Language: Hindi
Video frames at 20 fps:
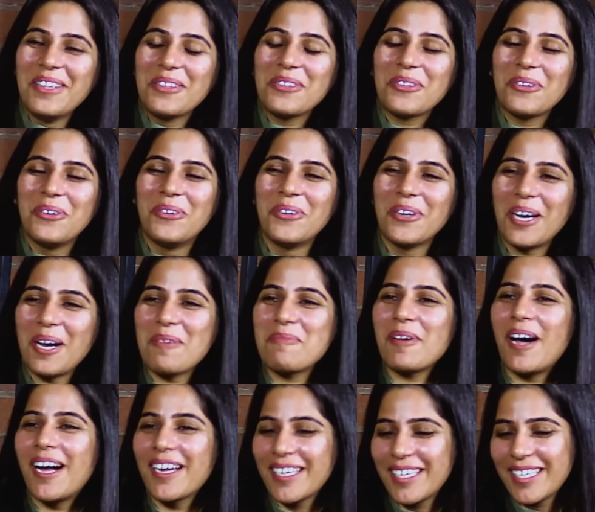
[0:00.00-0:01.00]
तो अब
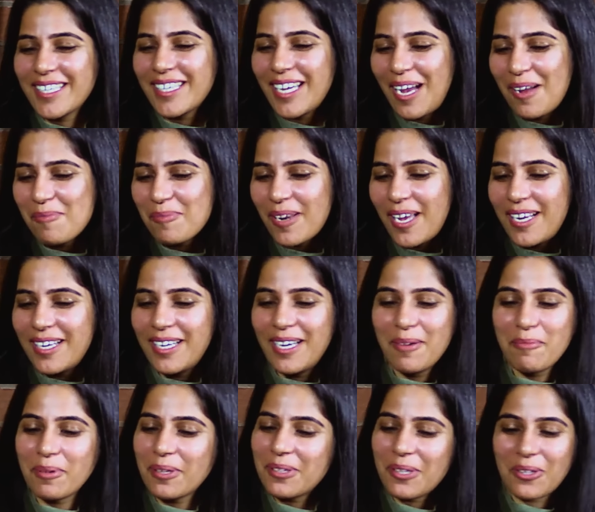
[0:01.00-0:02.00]
आगे क्या प्लान है
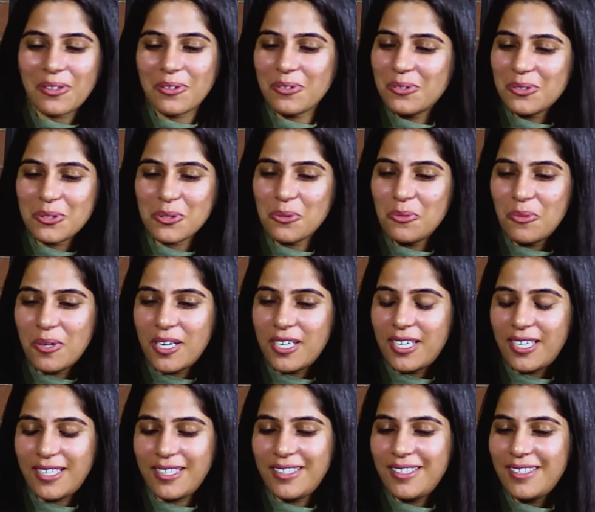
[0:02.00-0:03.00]
अभी तक तो कुछ हुआ
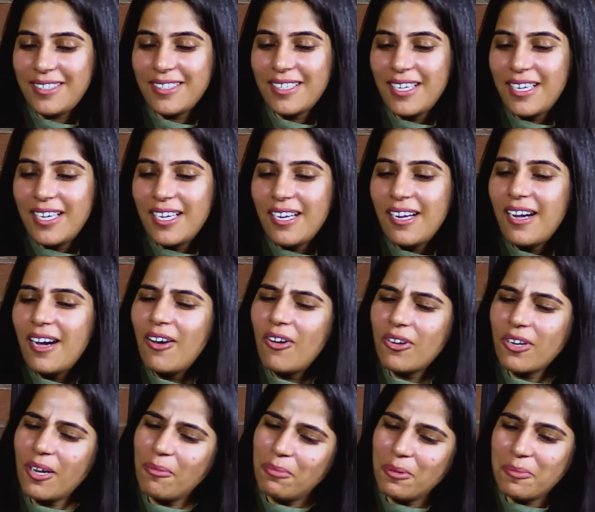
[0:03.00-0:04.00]
नहीं
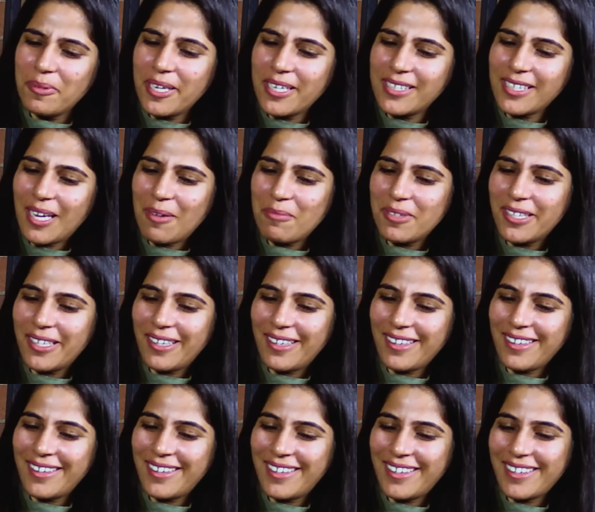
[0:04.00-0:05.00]
और अभी भी एग्जाम ही दे
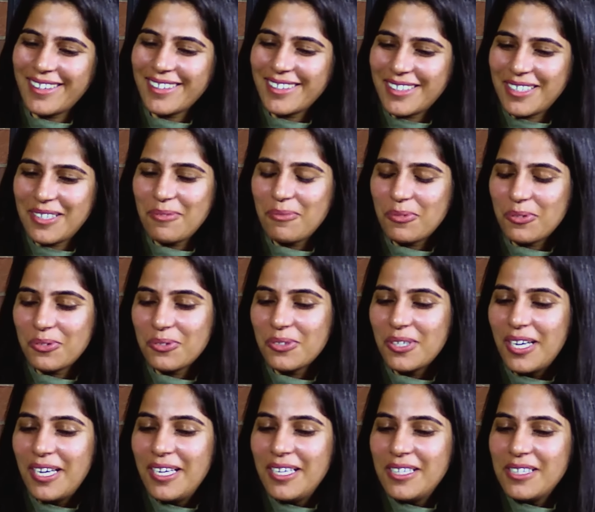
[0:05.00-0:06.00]
रही है ये वो
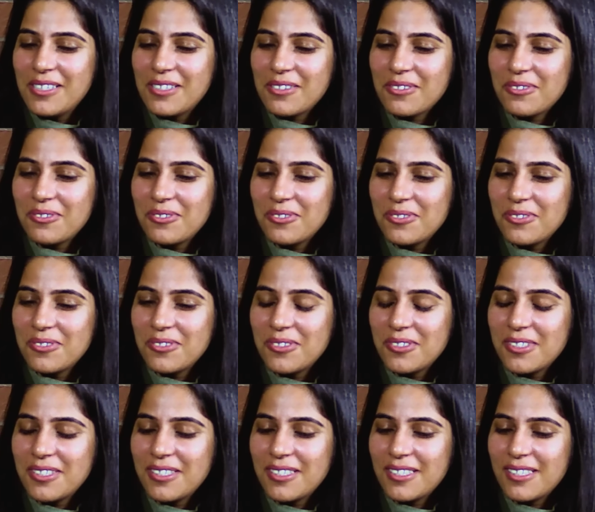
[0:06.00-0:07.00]
सो
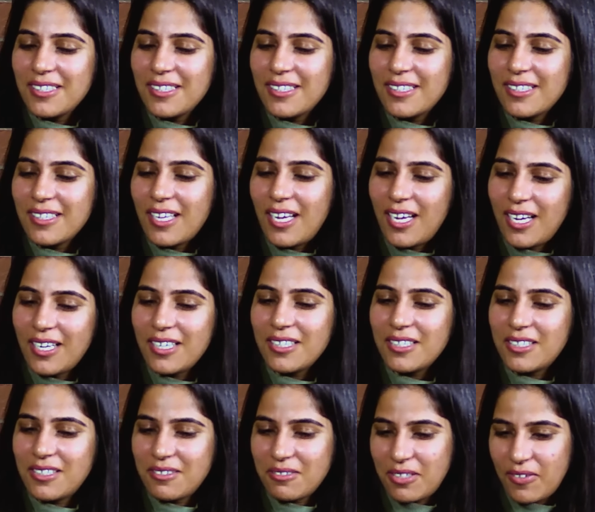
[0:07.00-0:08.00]
so,
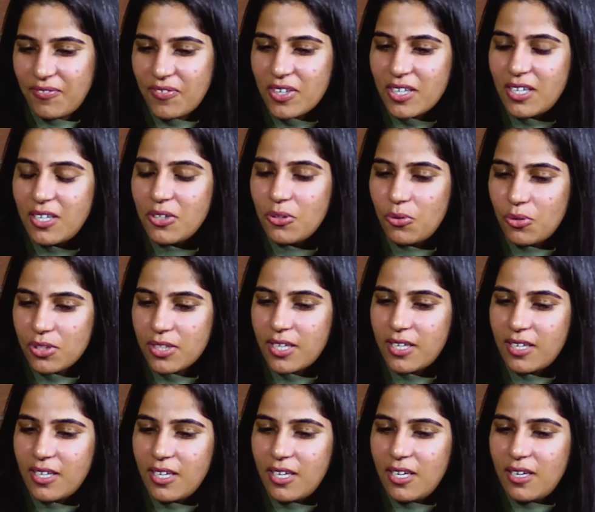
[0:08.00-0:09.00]
हाँ डिफिकल्ट होता
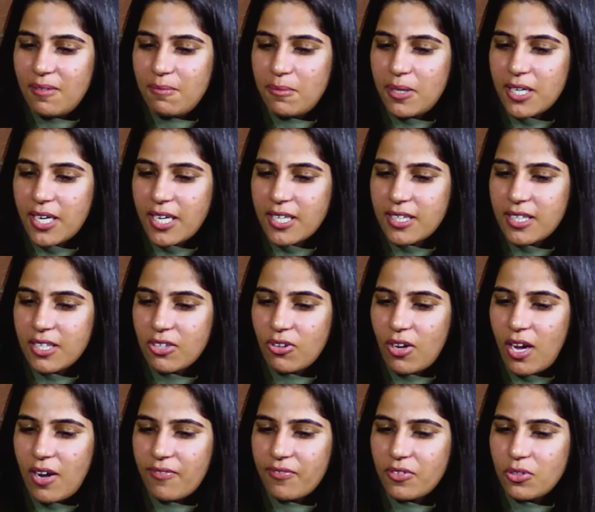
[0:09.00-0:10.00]
है बट आई थिंक यू
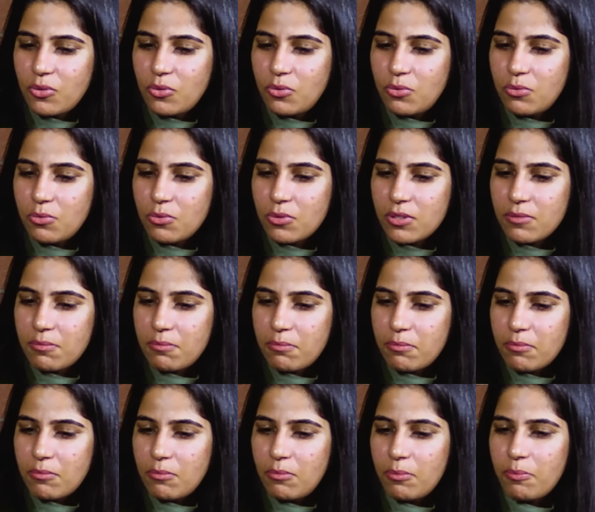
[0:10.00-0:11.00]
हैव
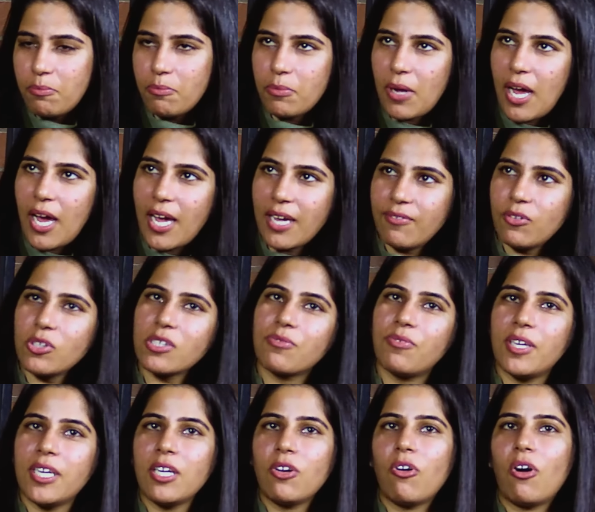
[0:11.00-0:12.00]
टू आई वॉज
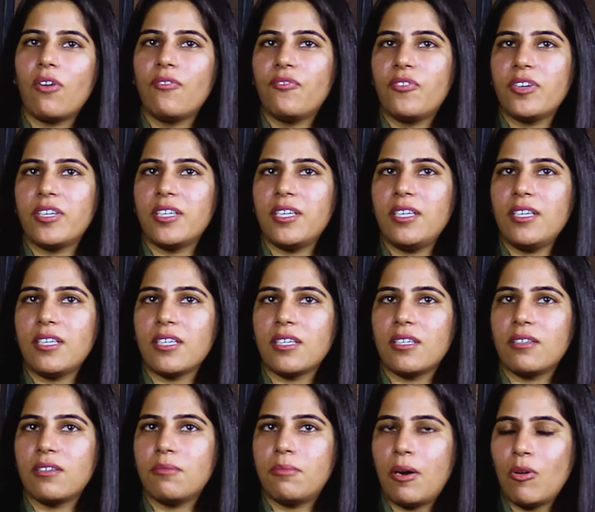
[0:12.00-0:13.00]
वेरी कॉन्फिडेंट
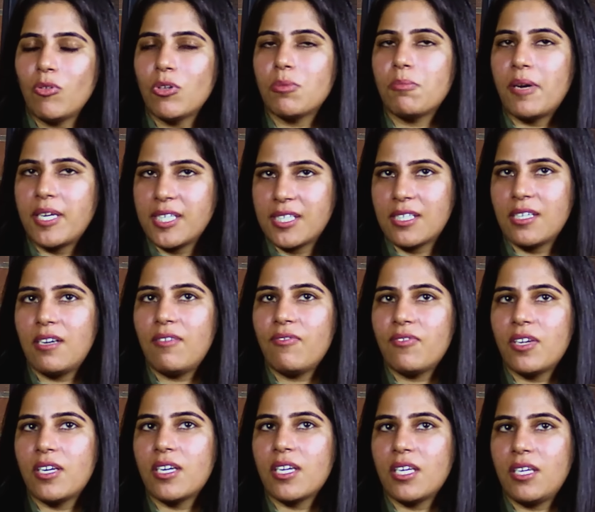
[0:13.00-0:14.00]
अबाउट माई सेल्फ
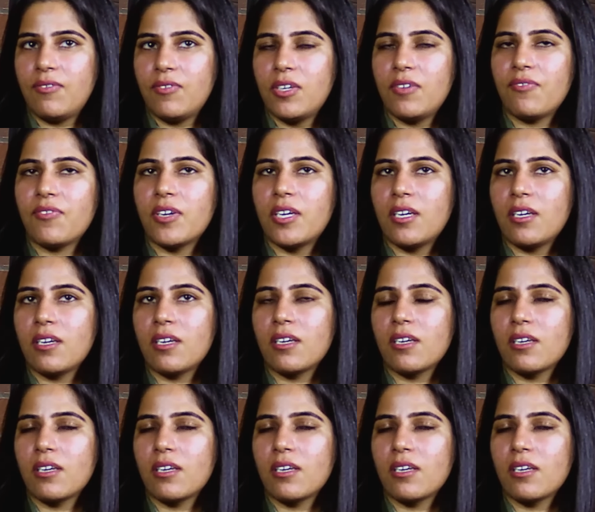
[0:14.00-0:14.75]
दैट इवन इफ आई